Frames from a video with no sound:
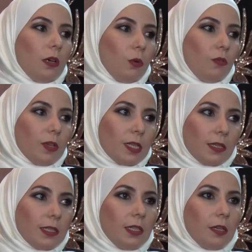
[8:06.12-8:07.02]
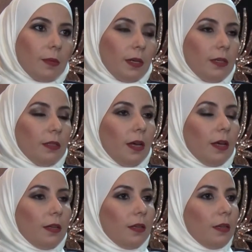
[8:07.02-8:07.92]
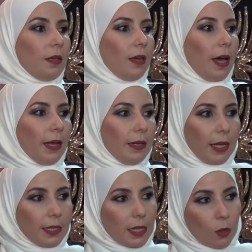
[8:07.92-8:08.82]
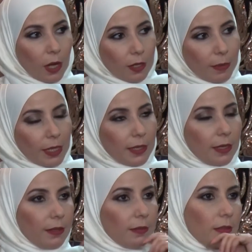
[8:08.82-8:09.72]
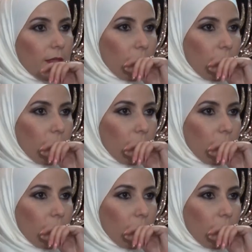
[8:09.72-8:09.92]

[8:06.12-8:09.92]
وفساتيني بعرضها آه، على النت او على الملكان